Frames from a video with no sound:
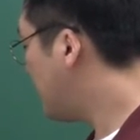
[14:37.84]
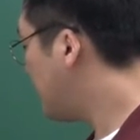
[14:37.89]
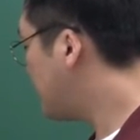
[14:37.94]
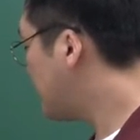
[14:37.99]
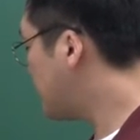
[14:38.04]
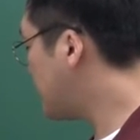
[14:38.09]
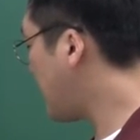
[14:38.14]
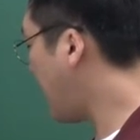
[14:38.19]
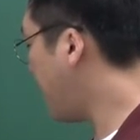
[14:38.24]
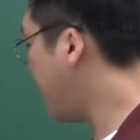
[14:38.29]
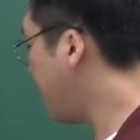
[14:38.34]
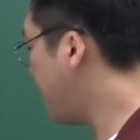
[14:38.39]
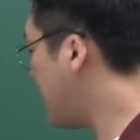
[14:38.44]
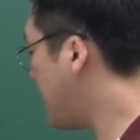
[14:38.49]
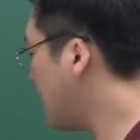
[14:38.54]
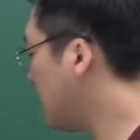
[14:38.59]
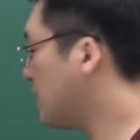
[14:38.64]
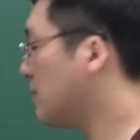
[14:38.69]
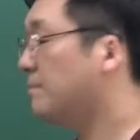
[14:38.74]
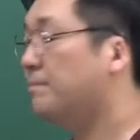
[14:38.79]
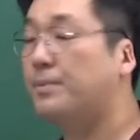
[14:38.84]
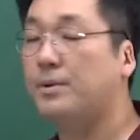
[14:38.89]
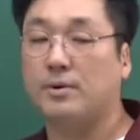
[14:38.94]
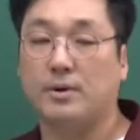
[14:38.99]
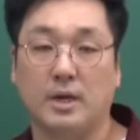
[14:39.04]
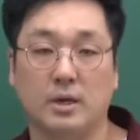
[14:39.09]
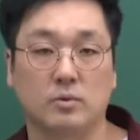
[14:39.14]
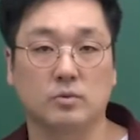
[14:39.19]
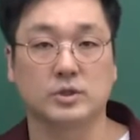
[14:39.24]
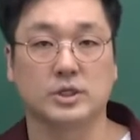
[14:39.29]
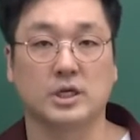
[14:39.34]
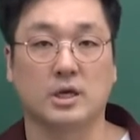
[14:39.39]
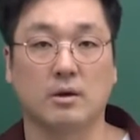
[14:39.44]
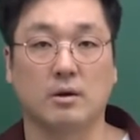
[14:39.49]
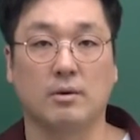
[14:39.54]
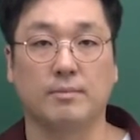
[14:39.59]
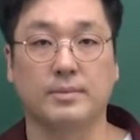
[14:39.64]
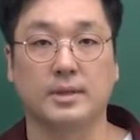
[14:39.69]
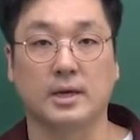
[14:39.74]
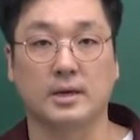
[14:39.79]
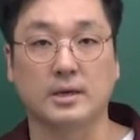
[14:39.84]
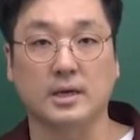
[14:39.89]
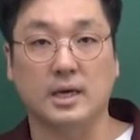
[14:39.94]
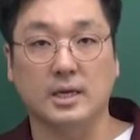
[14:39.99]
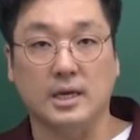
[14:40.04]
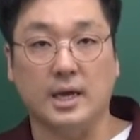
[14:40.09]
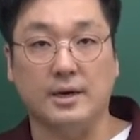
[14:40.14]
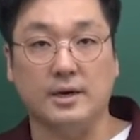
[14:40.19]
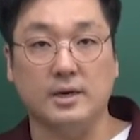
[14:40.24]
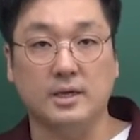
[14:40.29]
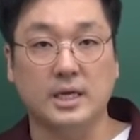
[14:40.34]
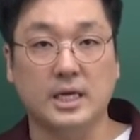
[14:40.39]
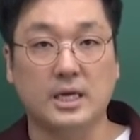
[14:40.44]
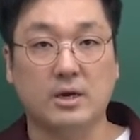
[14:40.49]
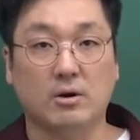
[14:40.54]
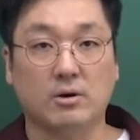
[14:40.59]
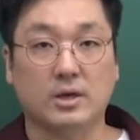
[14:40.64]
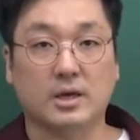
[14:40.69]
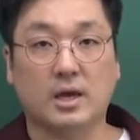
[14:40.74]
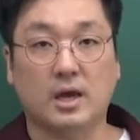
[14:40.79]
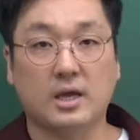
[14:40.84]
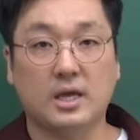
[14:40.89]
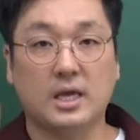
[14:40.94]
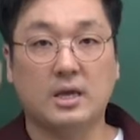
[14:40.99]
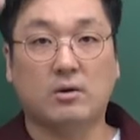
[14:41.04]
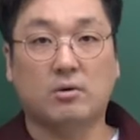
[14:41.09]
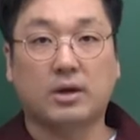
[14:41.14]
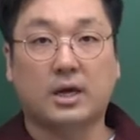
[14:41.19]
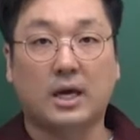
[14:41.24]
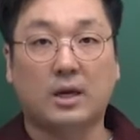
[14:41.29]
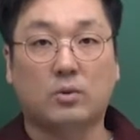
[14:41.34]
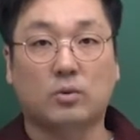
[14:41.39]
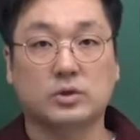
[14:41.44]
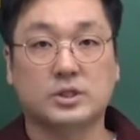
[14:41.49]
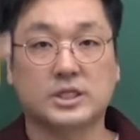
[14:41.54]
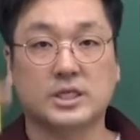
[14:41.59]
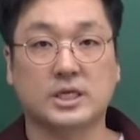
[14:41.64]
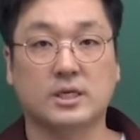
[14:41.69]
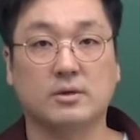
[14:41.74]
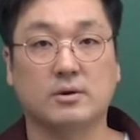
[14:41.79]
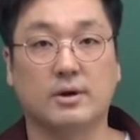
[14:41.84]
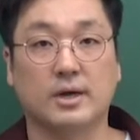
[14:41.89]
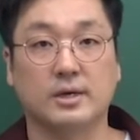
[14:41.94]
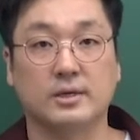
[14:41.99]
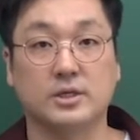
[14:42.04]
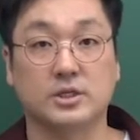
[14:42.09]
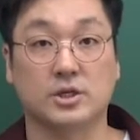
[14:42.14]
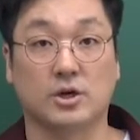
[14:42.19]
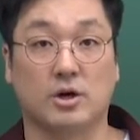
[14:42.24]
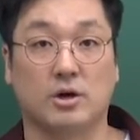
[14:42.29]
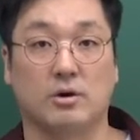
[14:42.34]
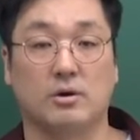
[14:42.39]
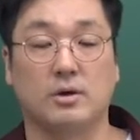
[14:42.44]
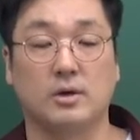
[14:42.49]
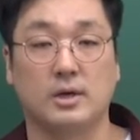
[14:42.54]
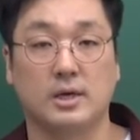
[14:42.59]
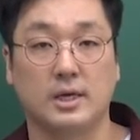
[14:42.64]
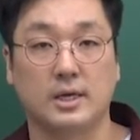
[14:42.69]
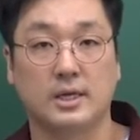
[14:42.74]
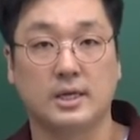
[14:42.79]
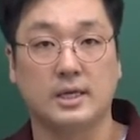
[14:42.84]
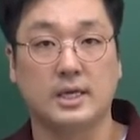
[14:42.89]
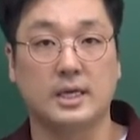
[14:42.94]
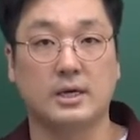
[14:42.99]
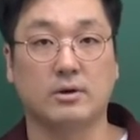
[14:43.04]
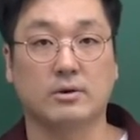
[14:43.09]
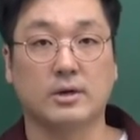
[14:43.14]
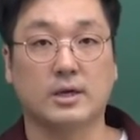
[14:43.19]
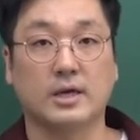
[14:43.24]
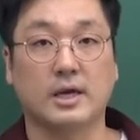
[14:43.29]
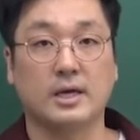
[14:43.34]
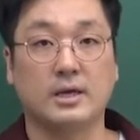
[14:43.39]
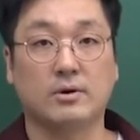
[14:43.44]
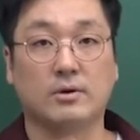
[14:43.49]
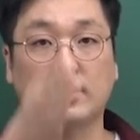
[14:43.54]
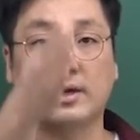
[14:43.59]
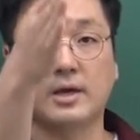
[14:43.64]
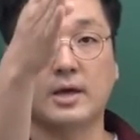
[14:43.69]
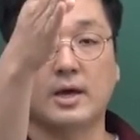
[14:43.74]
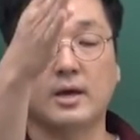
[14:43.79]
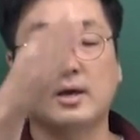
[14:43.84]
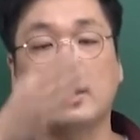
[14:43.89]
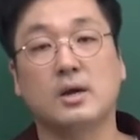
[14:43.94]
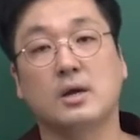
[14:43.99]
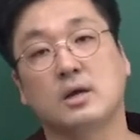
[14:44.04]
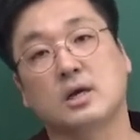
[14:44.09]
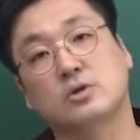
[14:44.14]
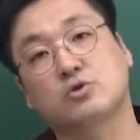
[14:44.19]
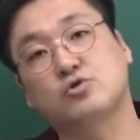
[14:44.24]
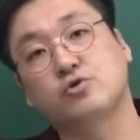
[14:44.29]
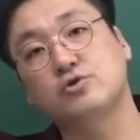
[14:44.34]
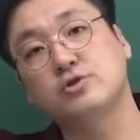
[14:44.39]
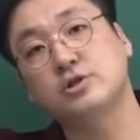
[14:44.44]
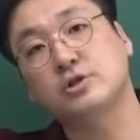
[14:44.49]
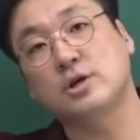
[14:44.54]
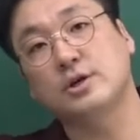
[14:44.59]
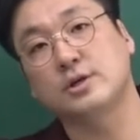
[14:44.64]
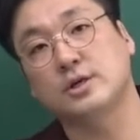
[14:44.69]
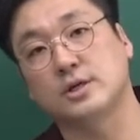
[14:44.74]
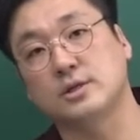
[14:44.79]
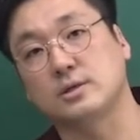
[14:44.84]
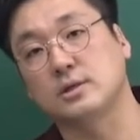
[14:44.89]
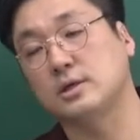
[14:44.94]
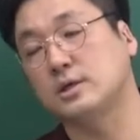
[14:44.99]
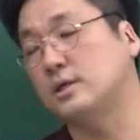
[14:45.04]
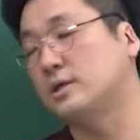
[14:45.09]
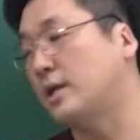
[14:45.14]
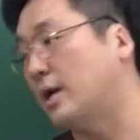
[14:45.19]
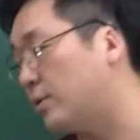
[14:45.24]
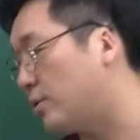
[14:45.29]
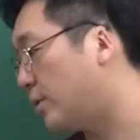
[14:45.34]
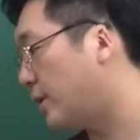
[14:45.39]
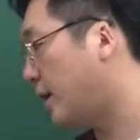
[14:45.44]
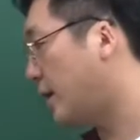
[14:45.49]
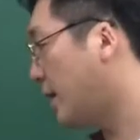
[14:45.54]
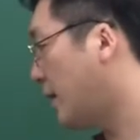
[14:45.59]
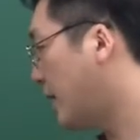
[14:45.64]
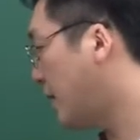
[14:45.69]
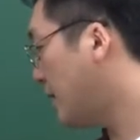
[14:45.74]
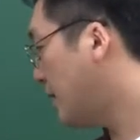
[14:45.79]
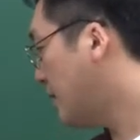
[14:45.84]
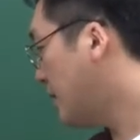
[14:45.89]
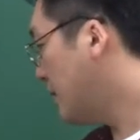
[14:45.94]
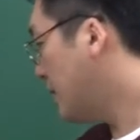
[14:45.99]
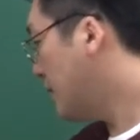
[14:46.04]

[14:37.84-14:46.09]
3만큼 평행 이동시킨 겁니다. 그러니까 얘를 이렇게 이렇게 이동시킨 거야. 그죠? 이렇게 이렇게. 그러니까 준선은 그대로네.